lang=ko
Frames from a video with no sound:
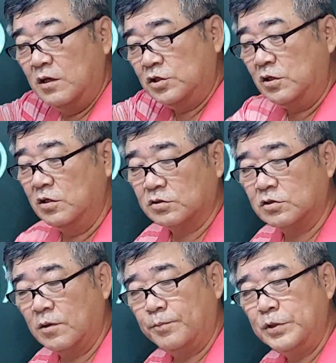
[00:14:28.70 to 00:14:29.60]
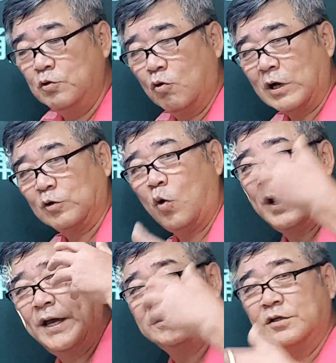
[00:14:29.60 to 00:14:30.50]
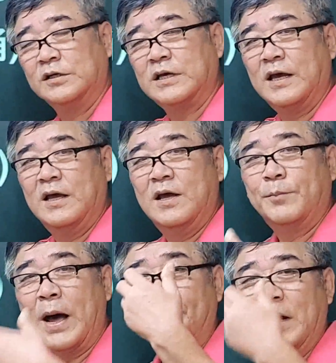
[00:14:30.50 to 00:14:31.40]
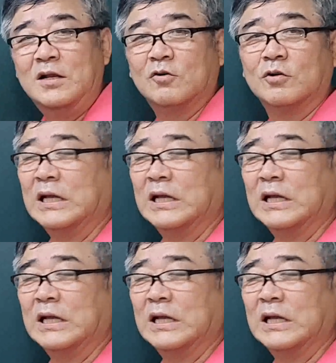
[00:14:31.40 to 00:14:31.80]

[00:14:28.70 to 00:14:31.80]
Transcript: 찔러서 빈 곳과 통해서 이렇게 반발력으로